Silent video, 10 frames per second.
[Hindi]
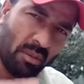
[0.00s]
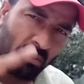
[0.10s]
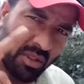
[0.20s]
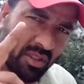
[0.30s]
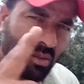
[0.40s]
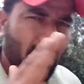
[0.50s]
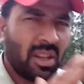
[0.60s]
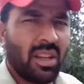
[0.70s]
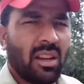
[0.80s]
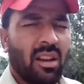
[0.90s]
जब मंजिल
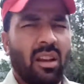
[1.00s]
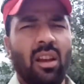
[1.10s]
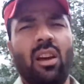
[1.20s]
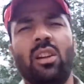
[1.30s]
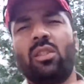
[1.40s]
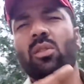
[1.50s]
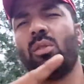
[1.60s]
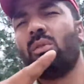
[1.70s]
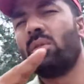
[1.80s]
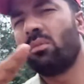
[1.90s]
मिलेगी ना तो
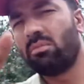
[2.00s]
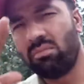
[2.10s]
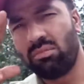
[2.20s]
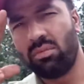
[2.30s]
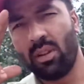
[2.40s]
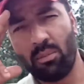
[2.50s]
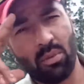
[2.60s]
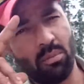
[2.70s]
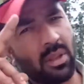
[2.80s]
वो